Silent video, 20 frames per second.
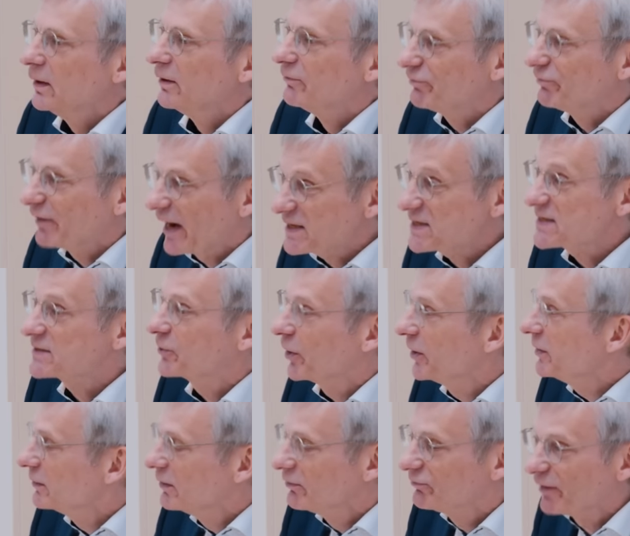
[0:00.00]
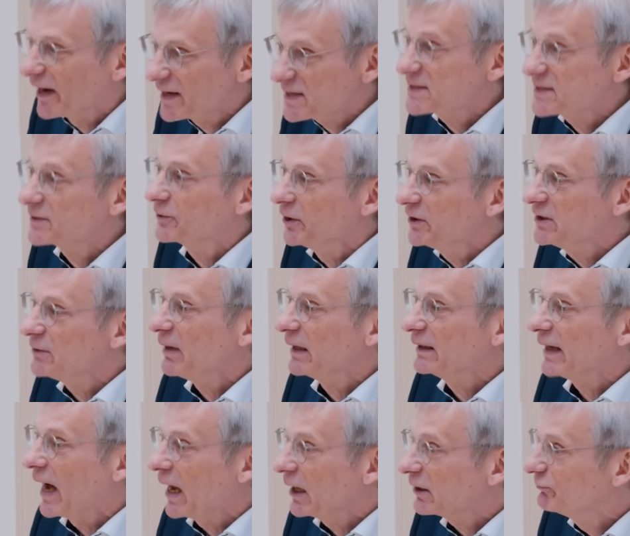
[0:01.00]
Fast, fast könnte
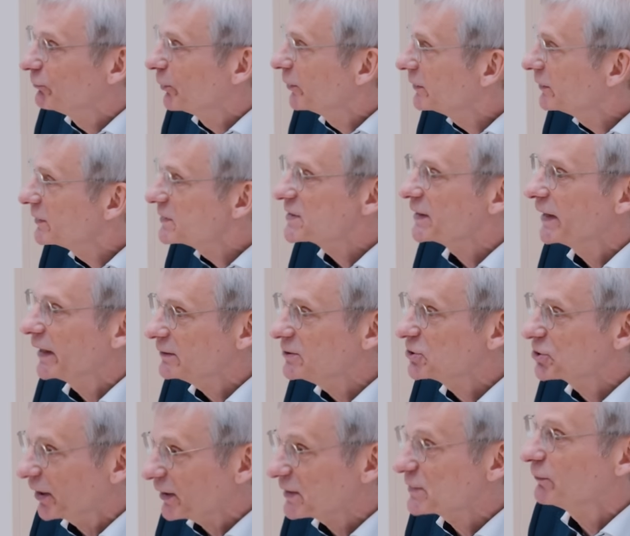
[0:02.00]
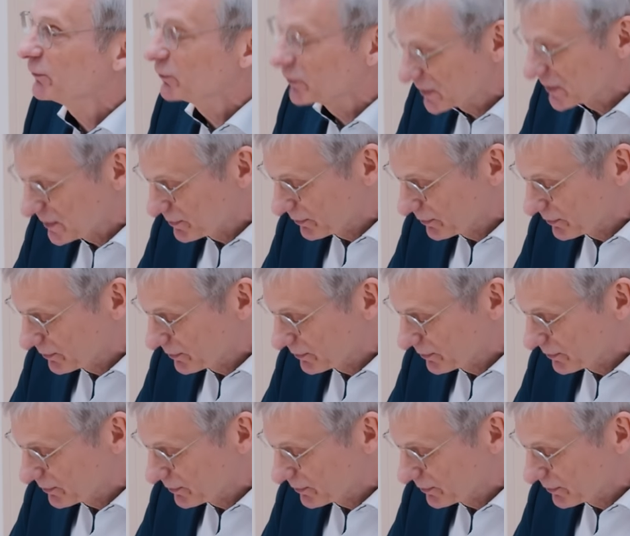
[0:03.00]
man argwöhnen, Sie hätten Schecks von uns